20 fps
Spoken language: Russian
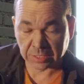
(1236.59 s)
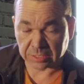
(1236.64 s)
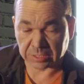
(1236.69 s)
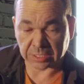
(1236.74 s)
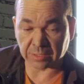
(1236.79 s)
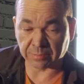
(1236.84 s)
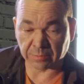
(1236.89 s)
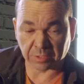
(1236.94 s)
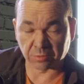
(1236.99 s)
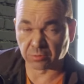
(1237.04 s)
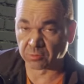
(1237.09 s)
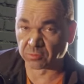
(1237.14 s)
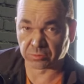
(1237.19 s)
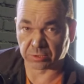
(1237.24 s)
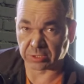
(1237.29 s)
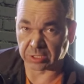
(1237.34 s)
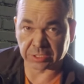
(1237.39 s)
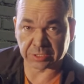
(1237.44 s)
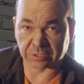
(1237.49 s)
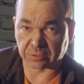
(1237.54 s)
я могу
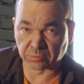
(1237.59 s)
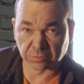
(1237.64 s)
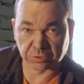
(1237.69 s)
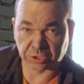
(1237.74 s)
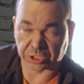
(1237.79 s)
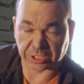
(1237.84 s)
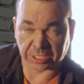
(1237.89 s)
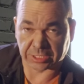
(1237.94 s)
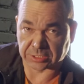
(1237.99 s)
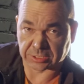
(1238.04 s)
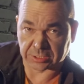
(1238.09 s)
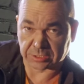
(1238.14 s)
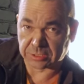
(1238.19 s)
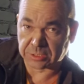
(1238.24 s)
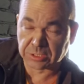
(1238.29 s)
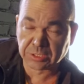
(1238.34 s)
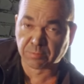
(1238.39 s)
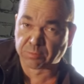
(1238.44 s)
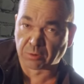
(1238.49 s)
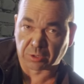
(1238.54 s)
уделить, ну, час,
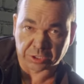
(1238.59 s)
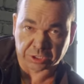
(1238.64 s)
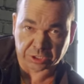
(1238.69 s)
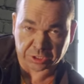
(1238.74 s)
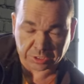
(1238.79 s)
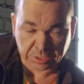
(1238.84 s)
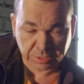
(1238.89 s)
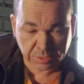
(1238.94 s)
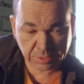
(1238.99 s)
не больше.